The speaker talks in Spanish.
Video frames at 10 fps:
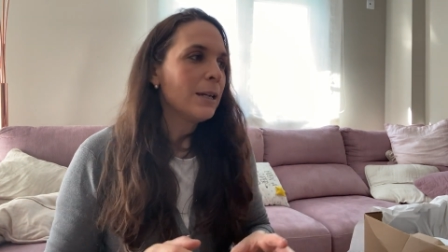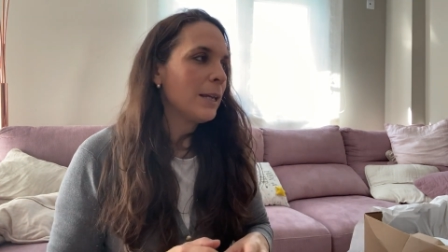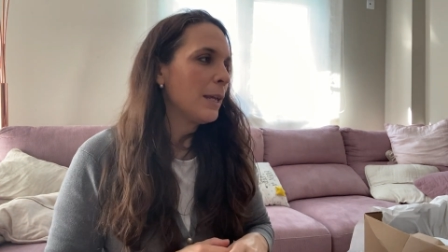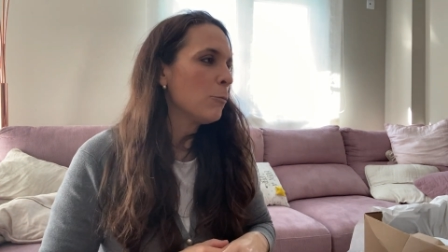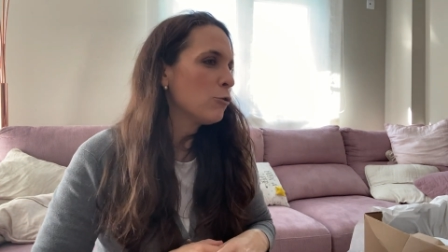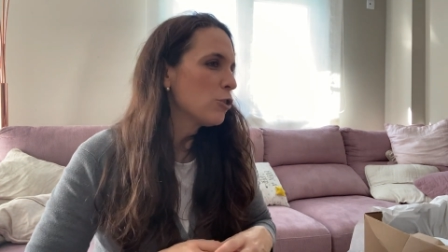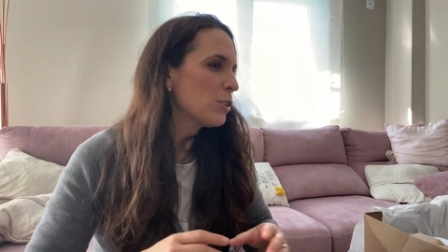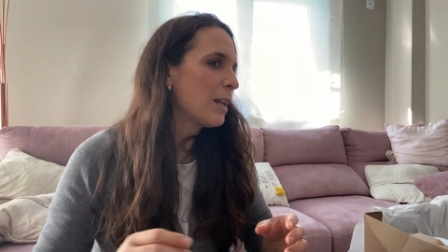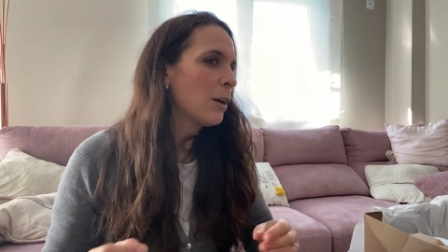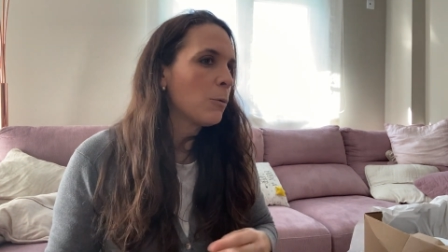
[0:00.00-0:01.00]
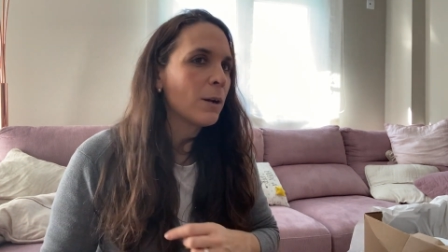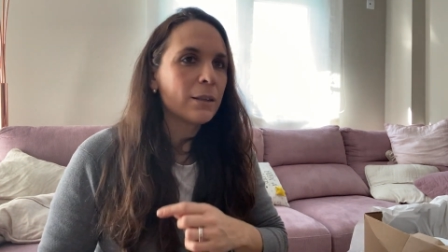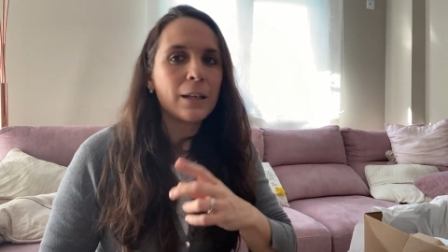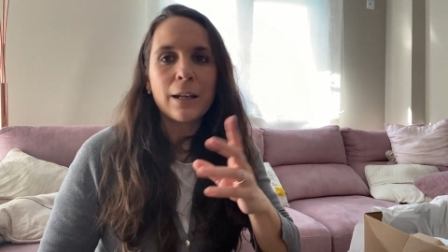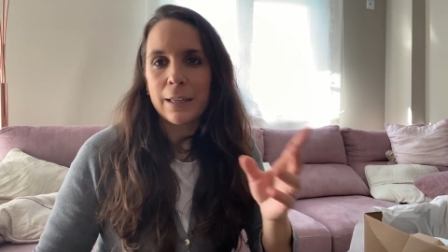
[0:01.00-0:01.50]
y muchos a la
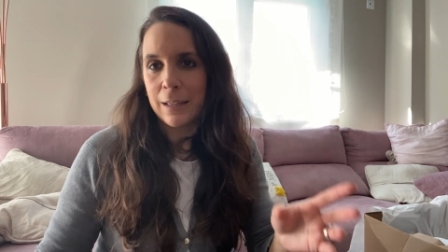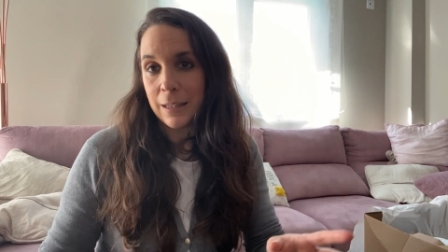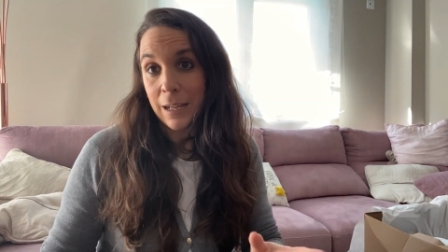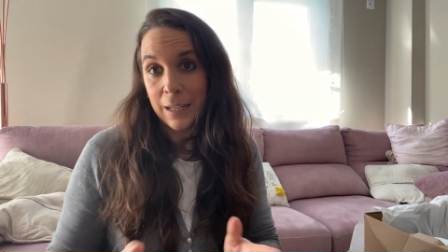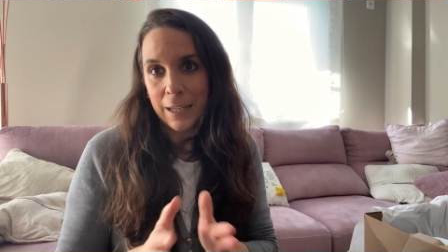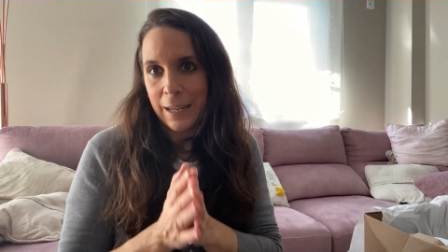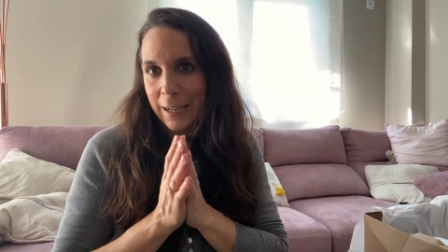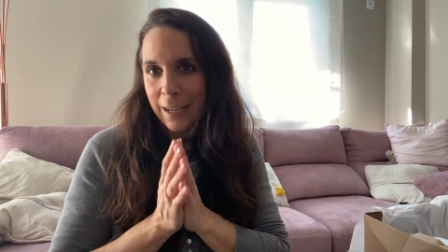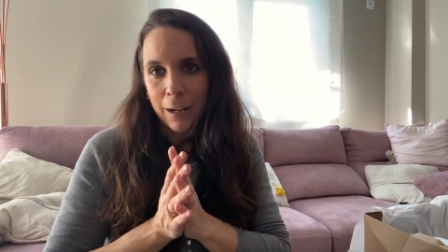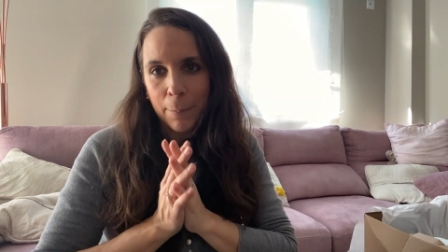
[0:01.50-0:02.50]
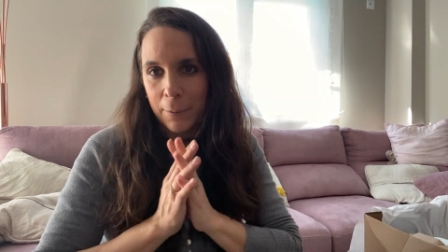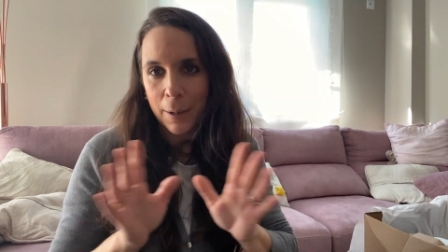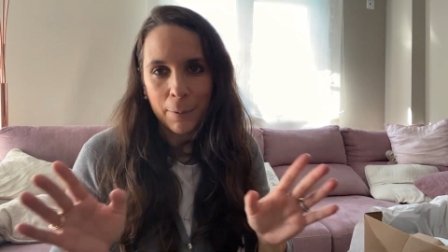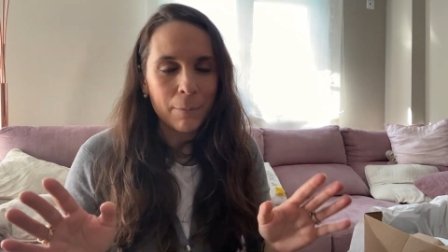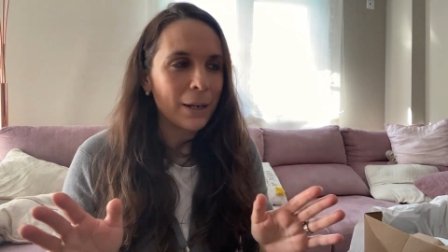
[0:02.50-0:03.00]
cuarta, a la quinta y llegué y la probé
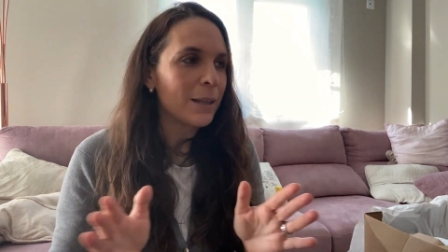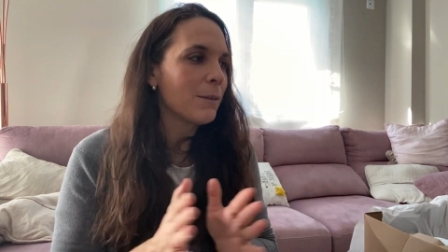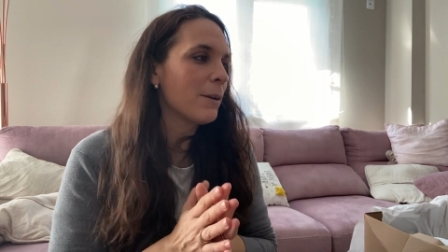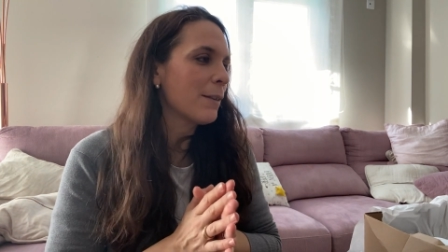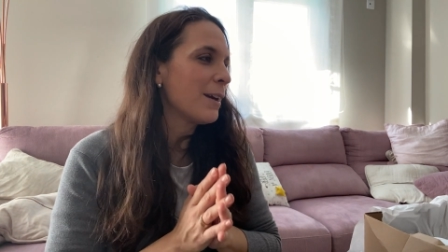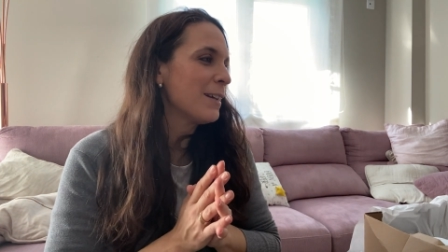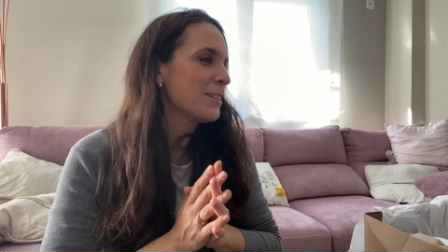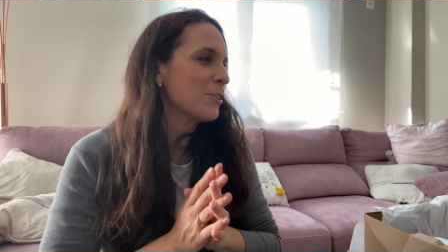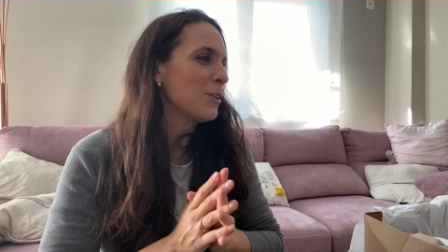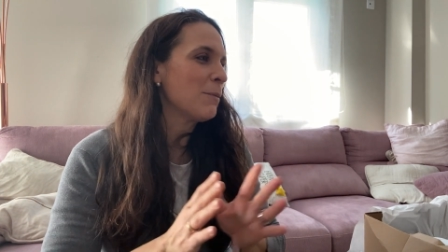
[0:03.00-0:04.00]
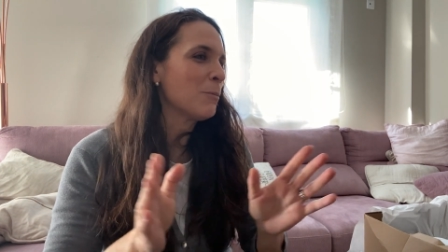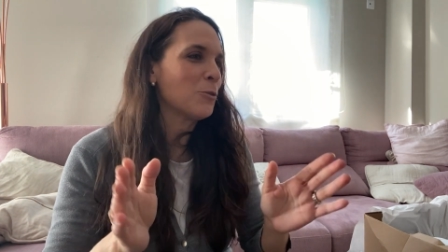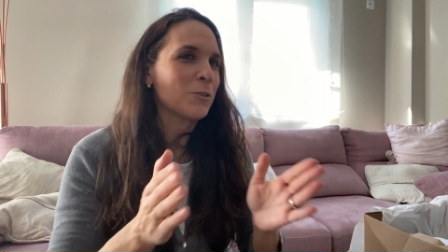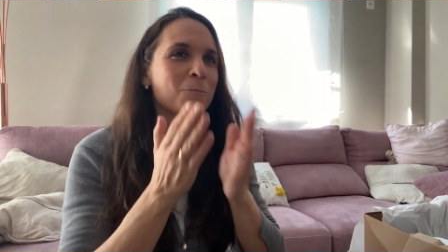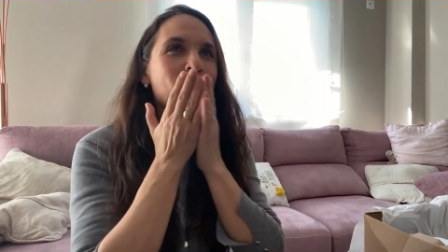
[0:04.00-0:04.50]
la primera y de verdad estoy,
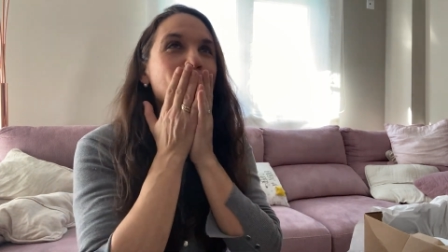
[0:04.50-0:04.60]
vamos,